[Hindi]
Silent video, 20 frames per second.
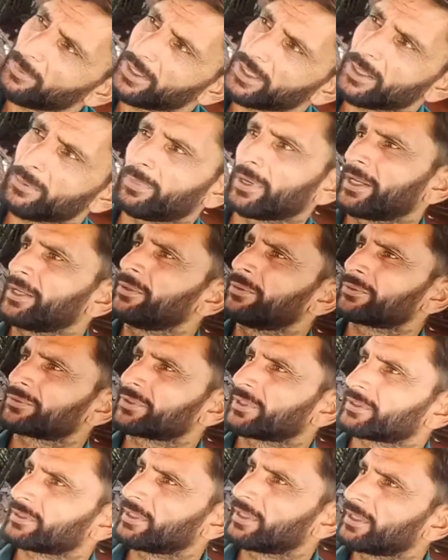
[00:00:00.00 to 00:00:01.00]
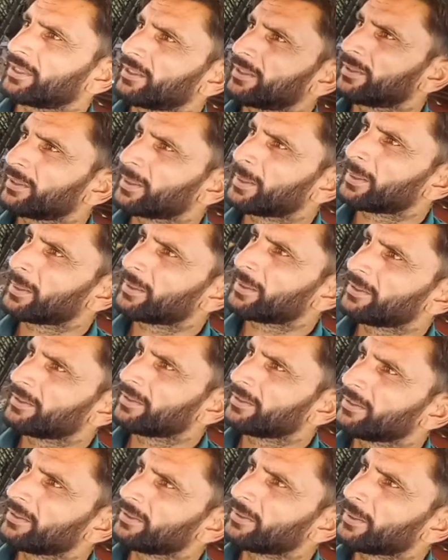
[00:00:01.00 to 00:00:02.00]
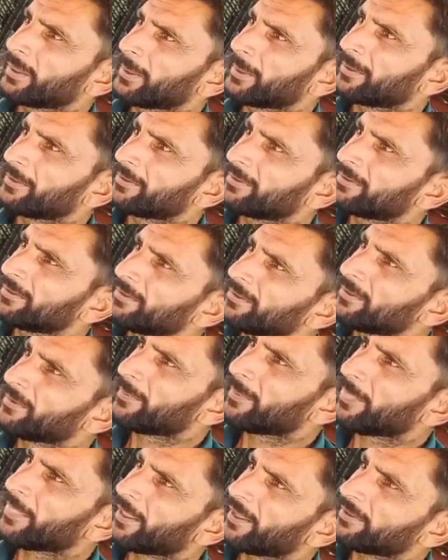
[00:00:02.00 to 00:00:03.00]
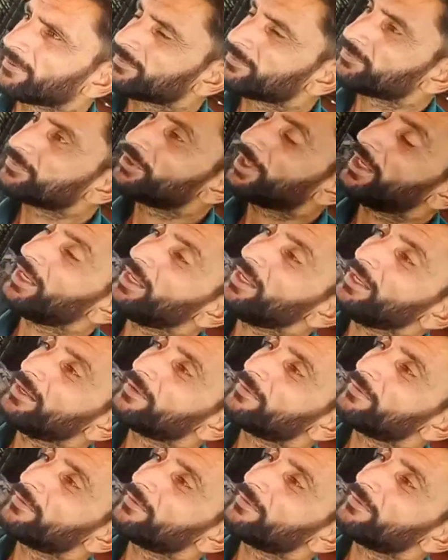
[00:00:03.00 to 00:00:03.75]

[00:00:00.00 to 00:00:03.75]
हमारा भाई हो सकता है उसका हिमायती भी ना हम फिर जी